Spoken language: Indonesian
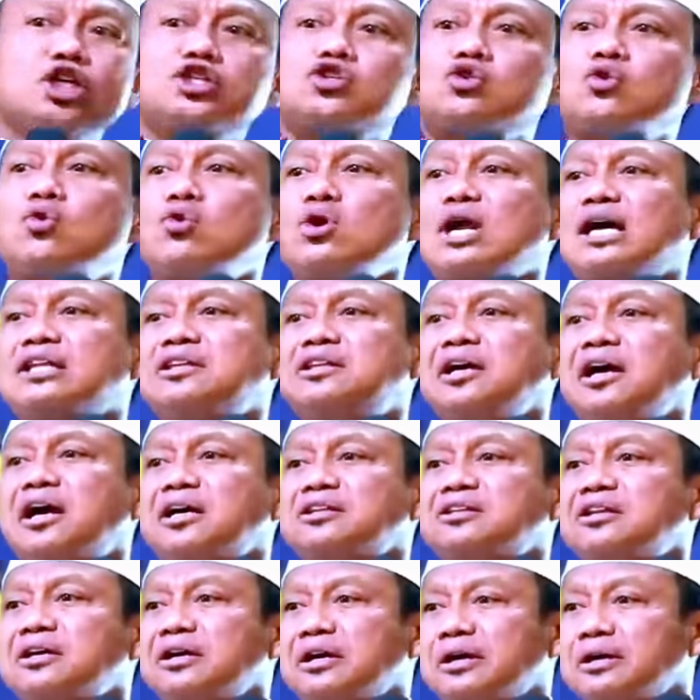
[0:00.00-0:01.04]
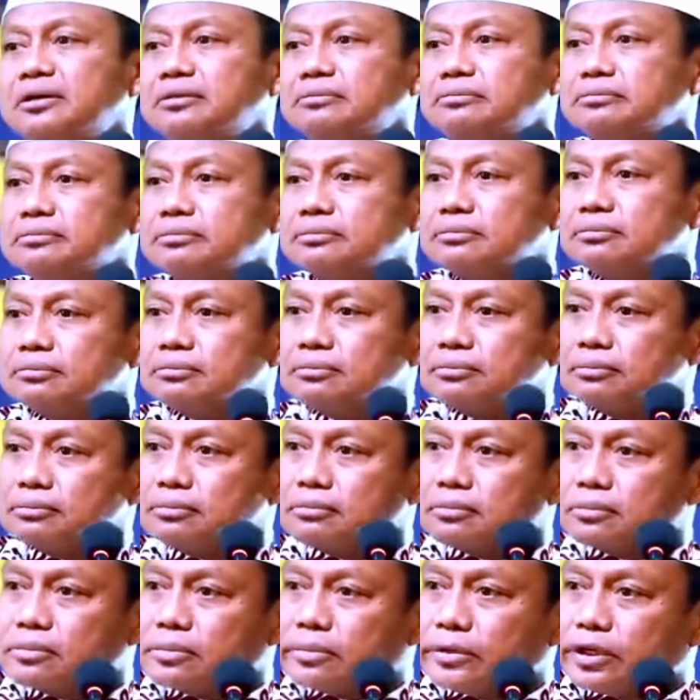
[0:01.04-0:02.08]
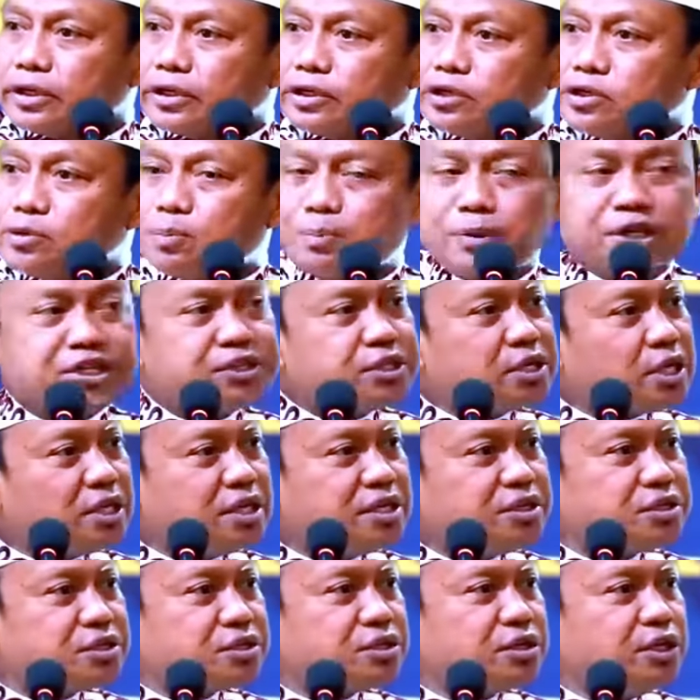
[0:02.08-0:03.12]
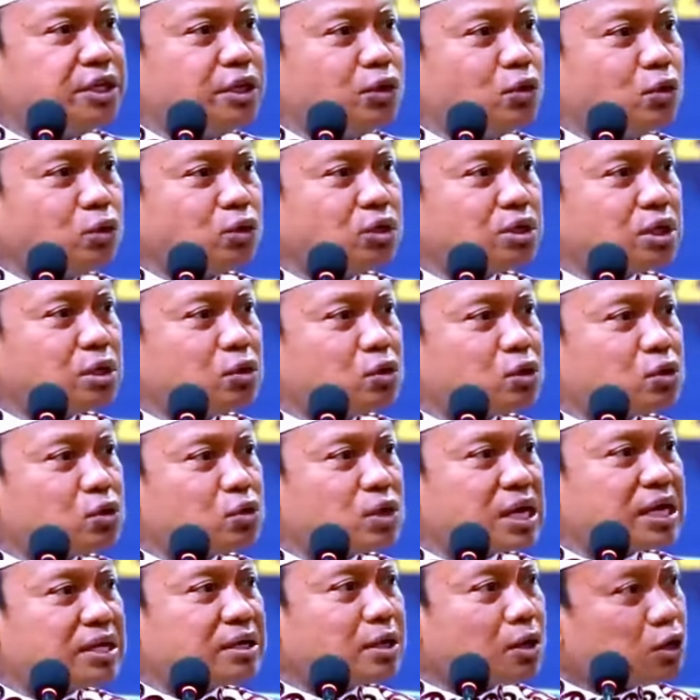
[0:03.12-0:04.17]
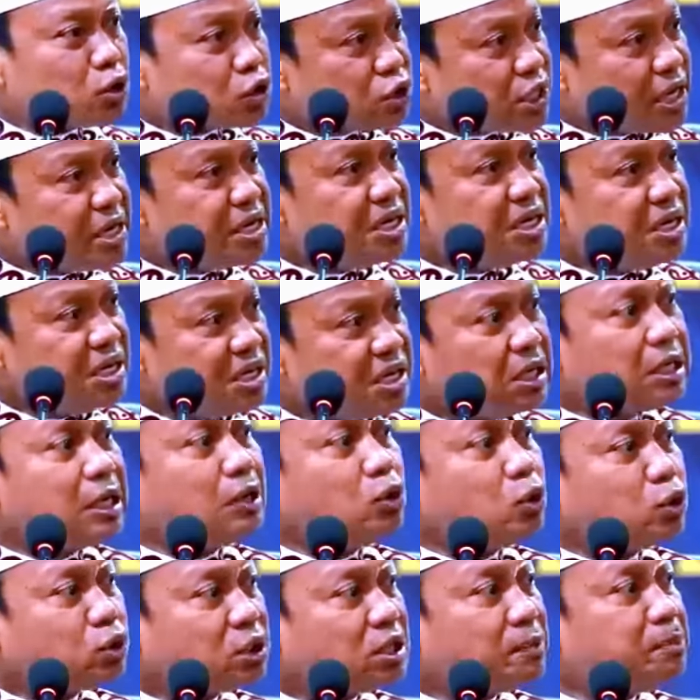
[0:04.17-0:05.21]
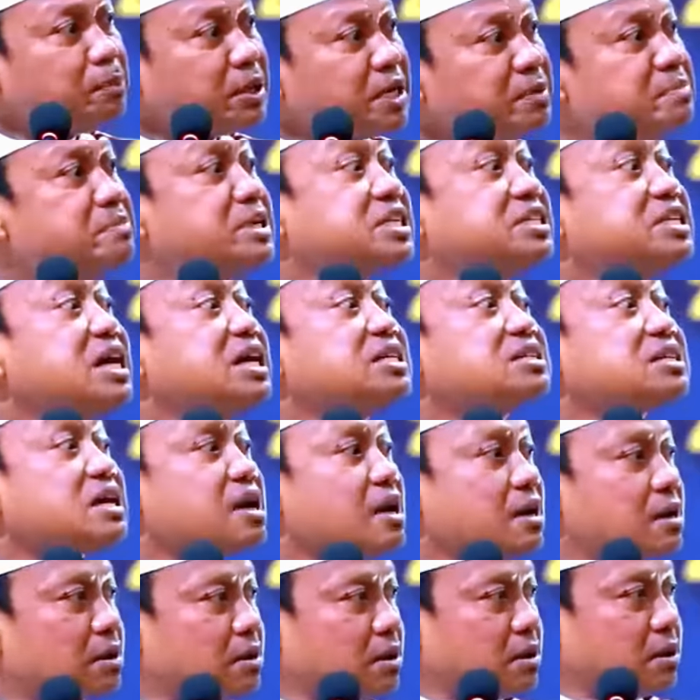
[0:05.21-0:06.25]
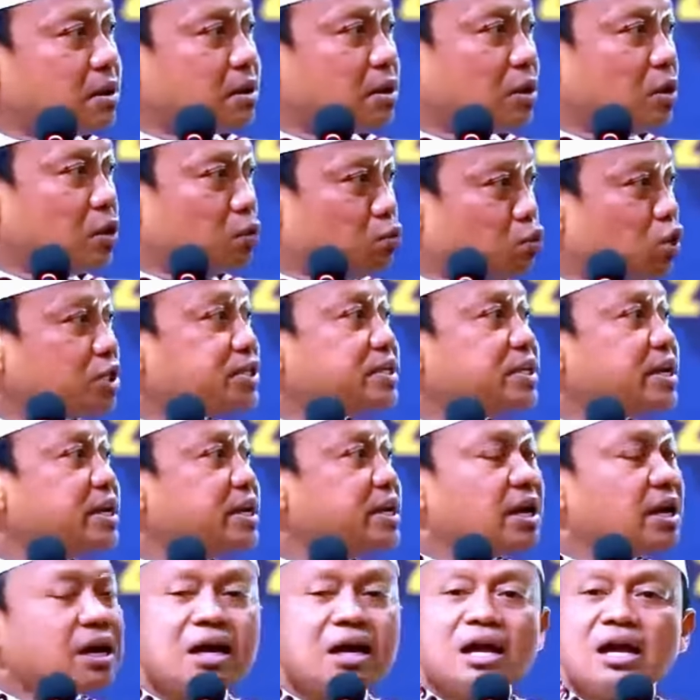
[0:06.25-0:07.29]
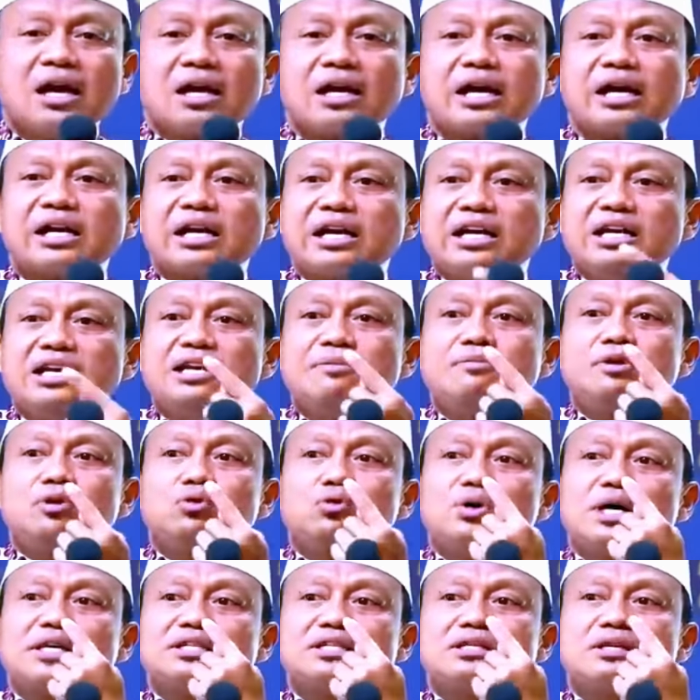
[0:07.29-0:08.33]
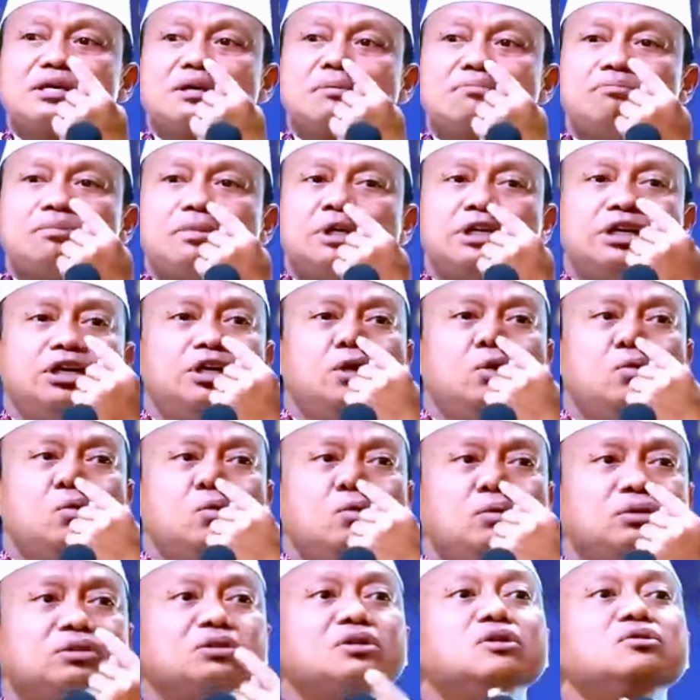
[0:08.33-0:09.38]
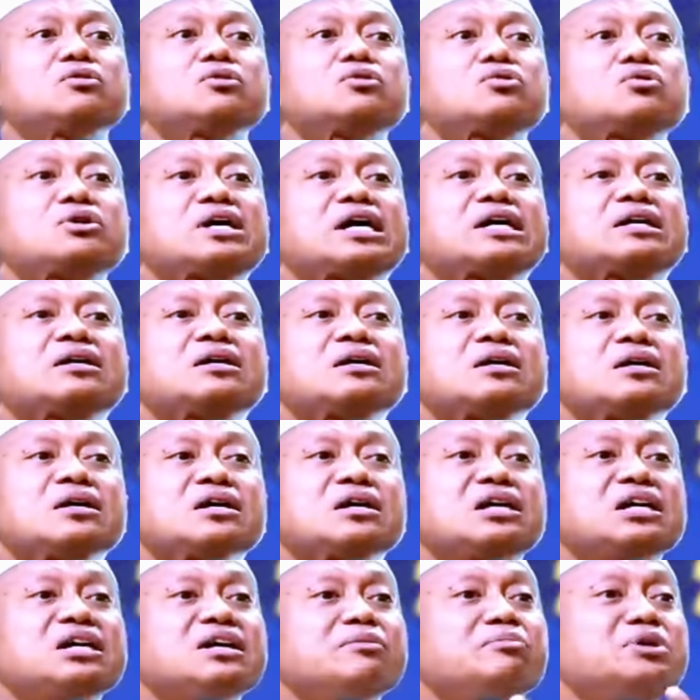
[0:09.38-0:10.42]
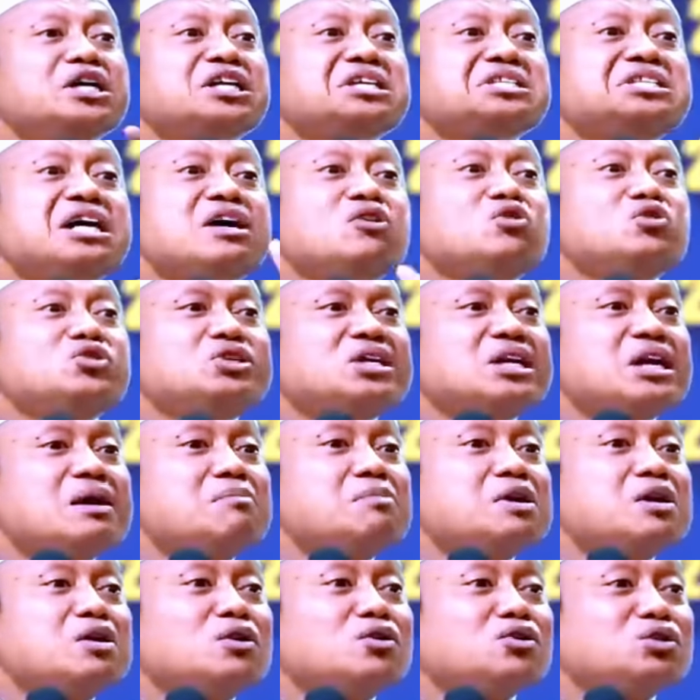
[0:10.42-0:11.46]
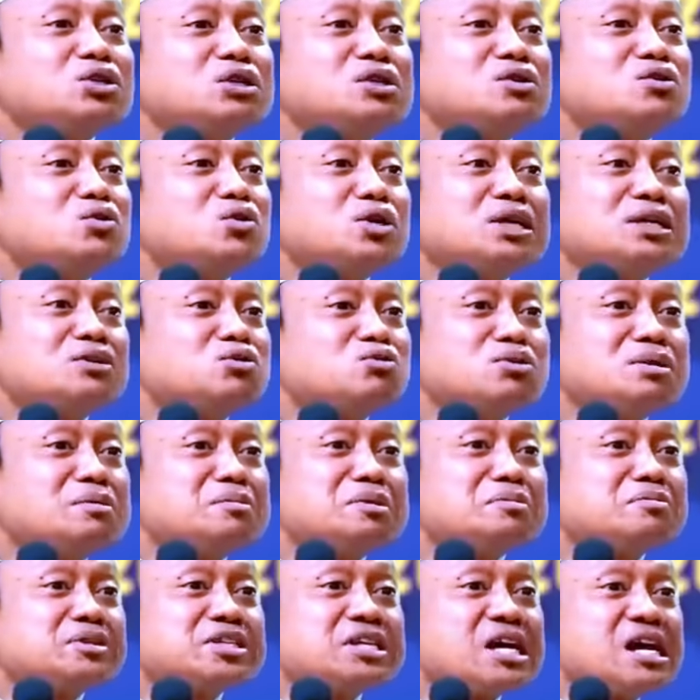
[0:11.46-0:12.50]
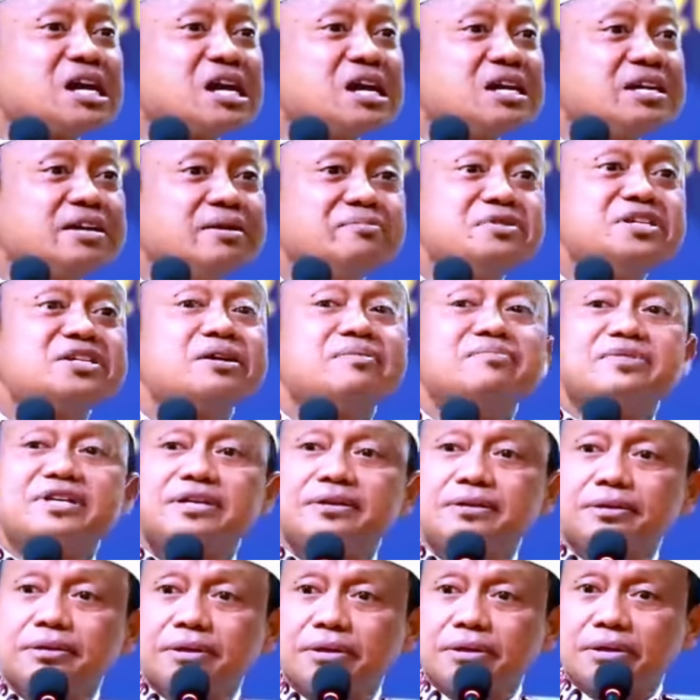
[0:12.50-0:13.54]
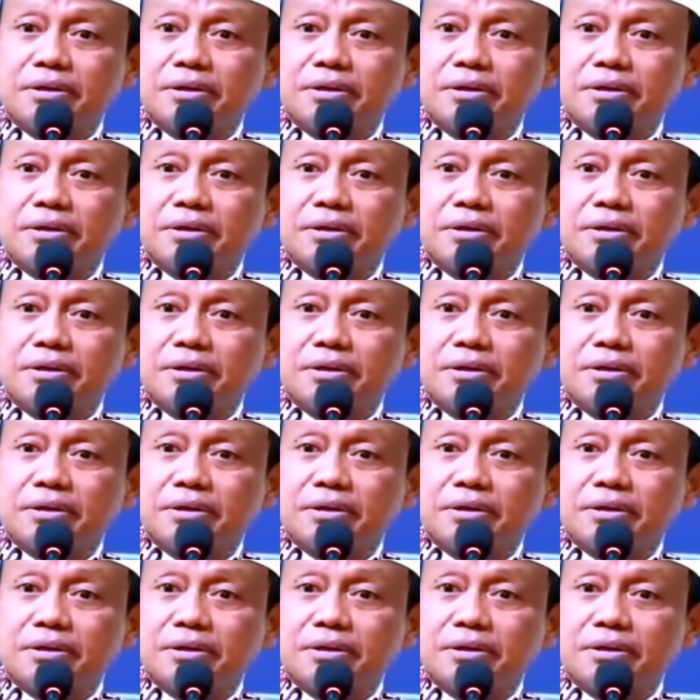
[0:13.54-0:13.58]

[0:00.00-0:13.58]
kita sekolah THT spesialis hidung tenggorokan kalau saya inilah dokter paling berjasa kalau buat saya karena ini tugasnya hidung tenggorokan karena biar jago ceramah kalau tenggorokan sudah bermasalah tidak bisa nih